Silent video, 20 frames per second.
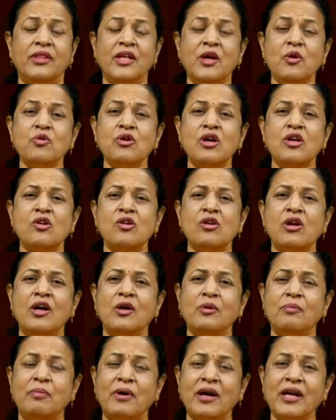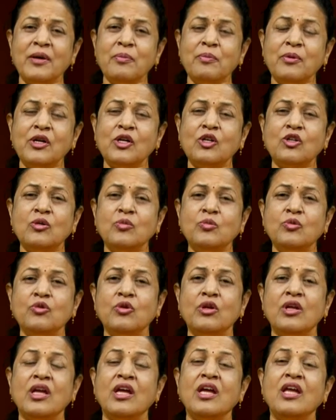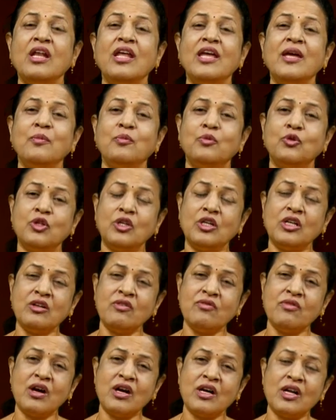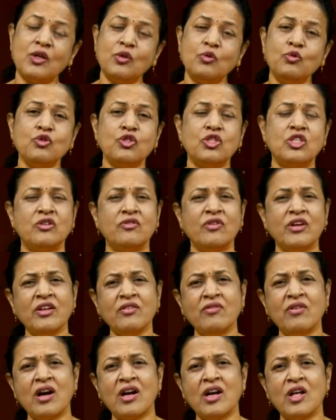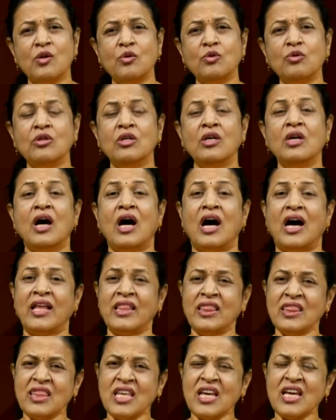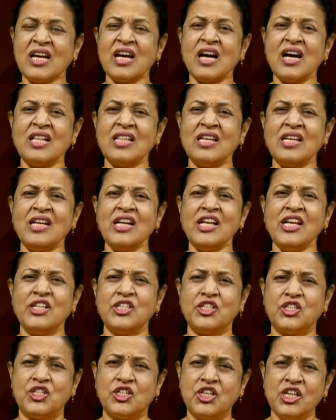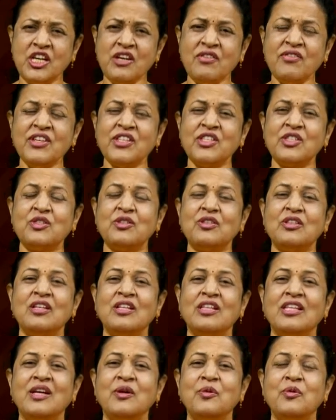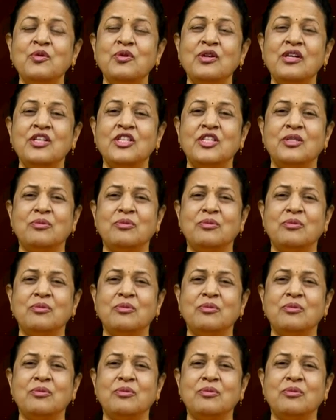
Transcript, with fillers: దేవుడు అంటున్నాడు భయపడకుము నేనే మొదటి వాడను చివరి వాడను అంతేకాదండి జీవిస్తున్న దేవుడు అని